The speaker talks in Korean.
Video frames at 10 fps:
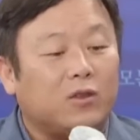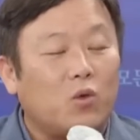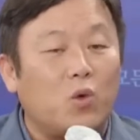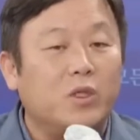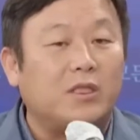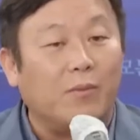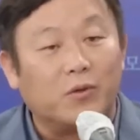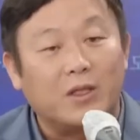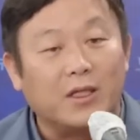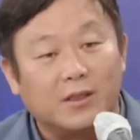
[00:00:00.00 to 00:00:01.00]
정권이
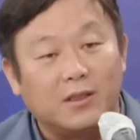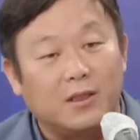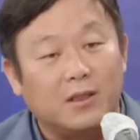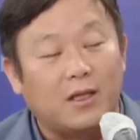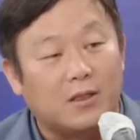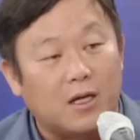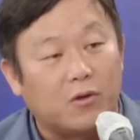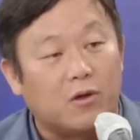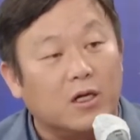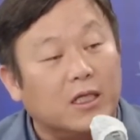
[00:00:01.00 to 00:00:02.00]
잘못된 결정을 했다
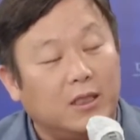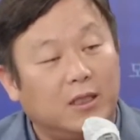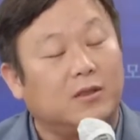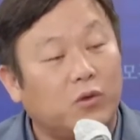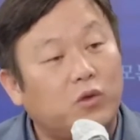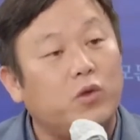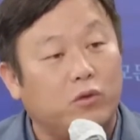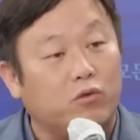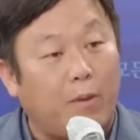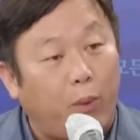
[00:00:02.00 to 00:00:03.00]
하더라도 거기 있는
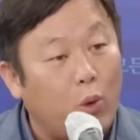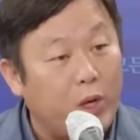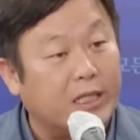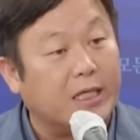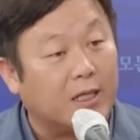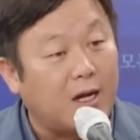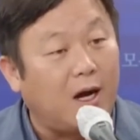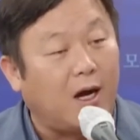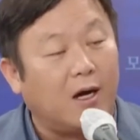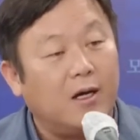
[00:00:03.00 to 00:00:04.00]
청소년들 우리가 보호해야
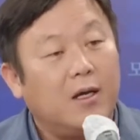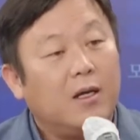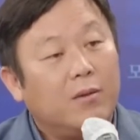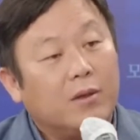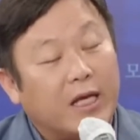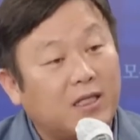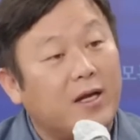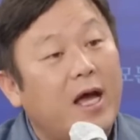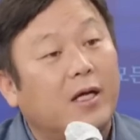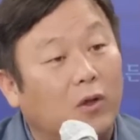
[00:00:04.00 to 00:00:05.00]
되니까
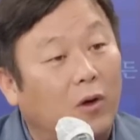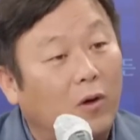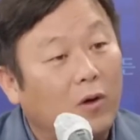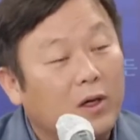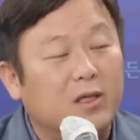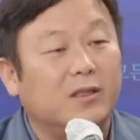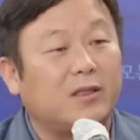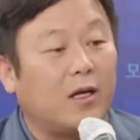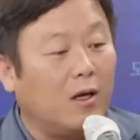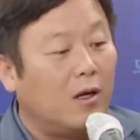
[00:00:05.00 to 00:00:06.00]
개선해야죠. 네. 그런 거
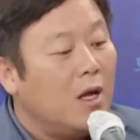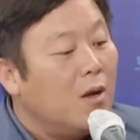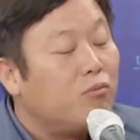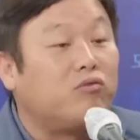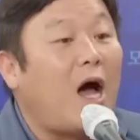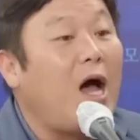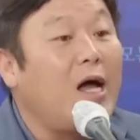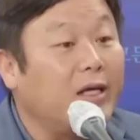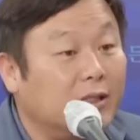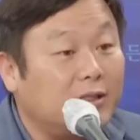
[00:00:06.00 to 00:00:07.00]
있잖아요.
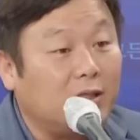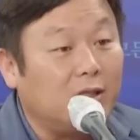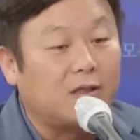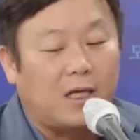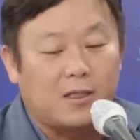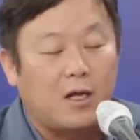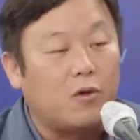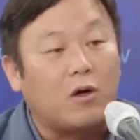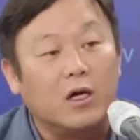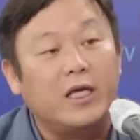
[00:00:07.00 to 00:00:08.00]
부당한 결정이었다
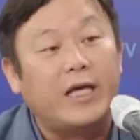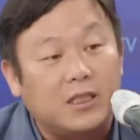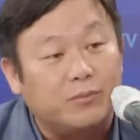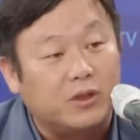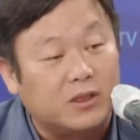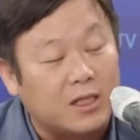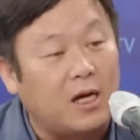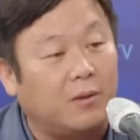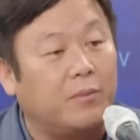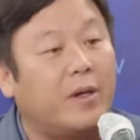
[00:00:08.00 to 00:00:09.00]
하더라도 거기 계신 분들
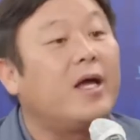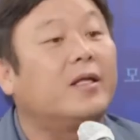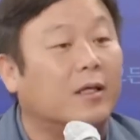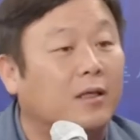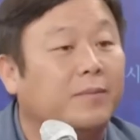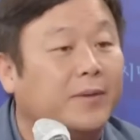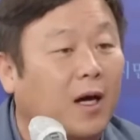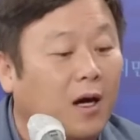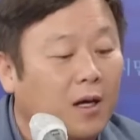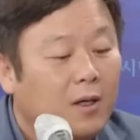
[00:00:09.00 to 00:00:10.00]
생각 한번 해야 되는
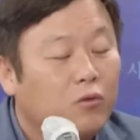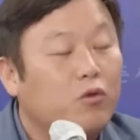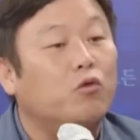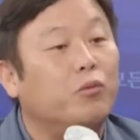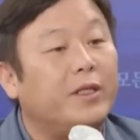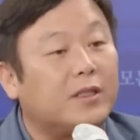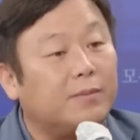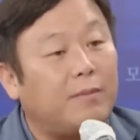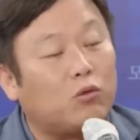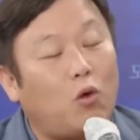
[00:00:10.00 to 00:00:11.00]
겁니다. 음. 우리 국민들이
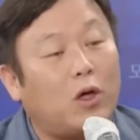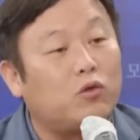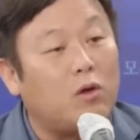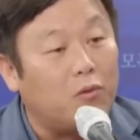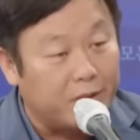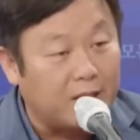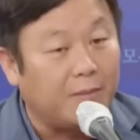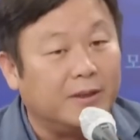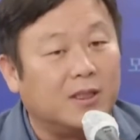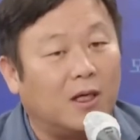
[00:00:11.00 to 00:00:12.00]
지금 막 도와주러 가고
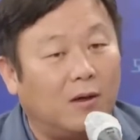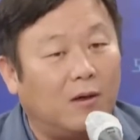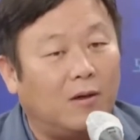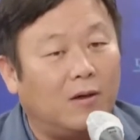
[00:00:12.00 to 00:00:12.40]
그런다면서요.